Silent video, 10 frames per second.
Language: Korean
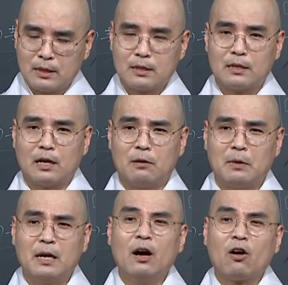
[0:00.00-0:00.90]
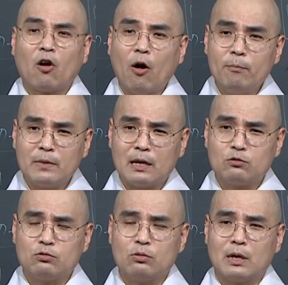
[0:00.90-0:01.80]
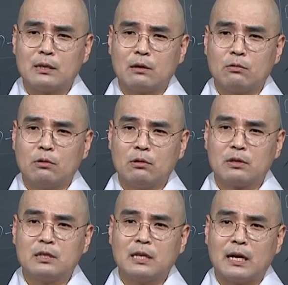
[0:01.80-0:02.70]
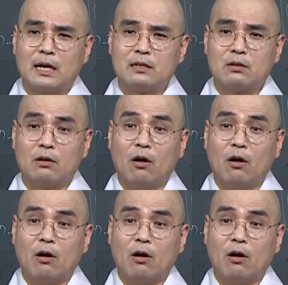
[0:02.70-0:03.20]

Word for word: 그 다음에 겁나 중요하다고 그 나라에서